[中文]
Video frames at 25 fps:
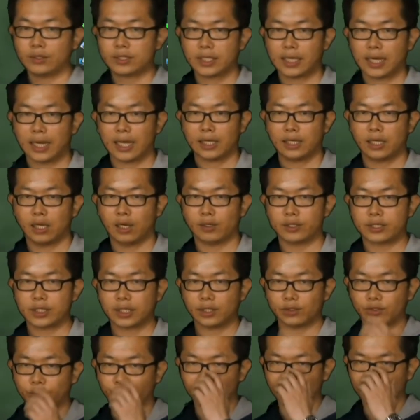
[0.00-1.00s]
好，再来哈，
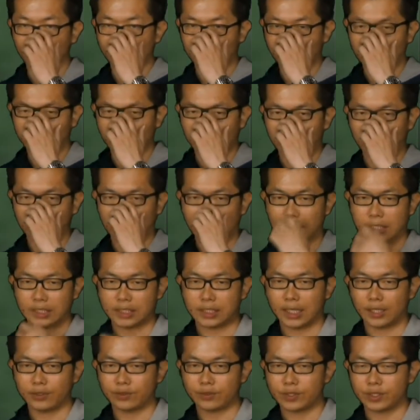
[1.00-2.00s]
这个图同学可以看一
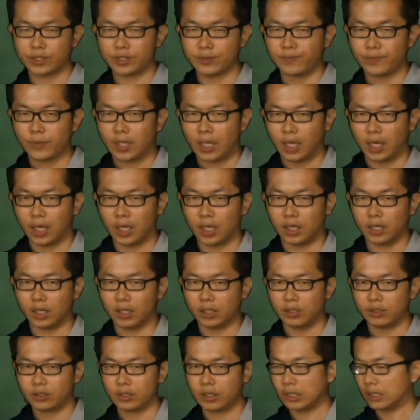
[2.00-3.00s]
下，就是
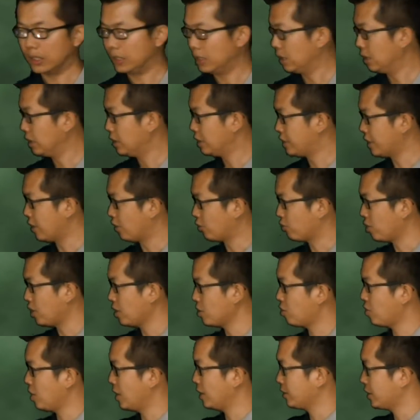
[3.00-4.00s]
呃小
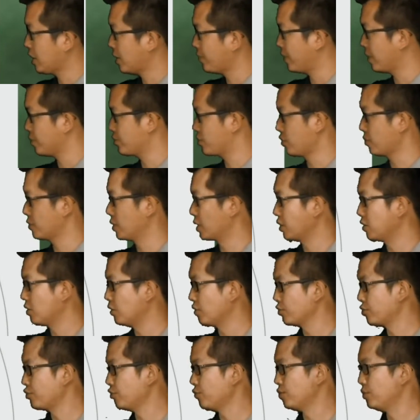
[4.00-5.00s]
框框代表总人
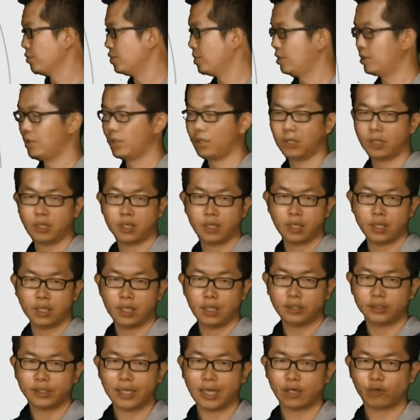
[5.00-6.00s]
口数，
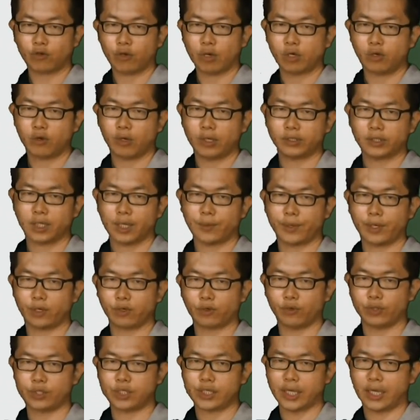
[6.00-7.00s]
大框框代表
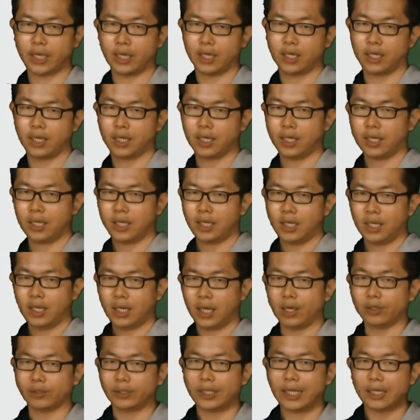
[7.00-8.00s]
国家。
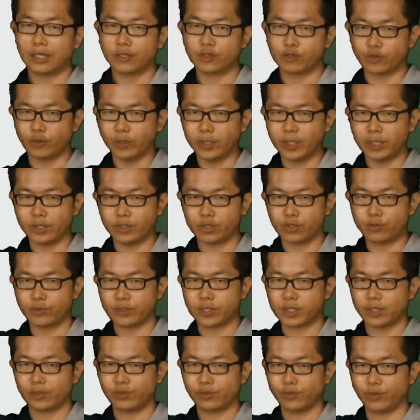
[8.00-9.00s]
好，那所以
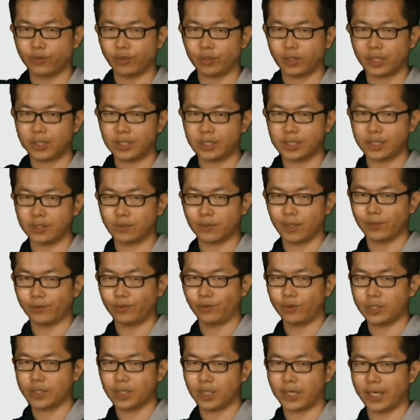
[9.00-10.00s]
出生率跟死
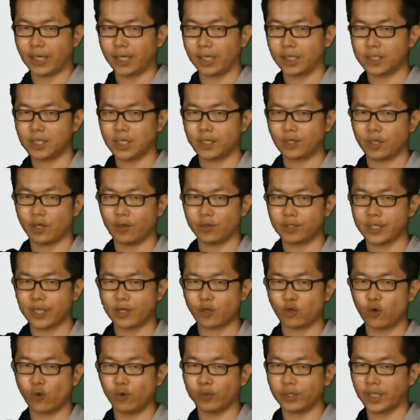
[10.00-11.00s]
亡率这两个箭头
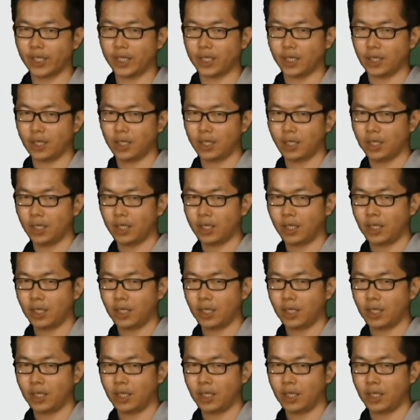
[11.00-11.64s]
在国内，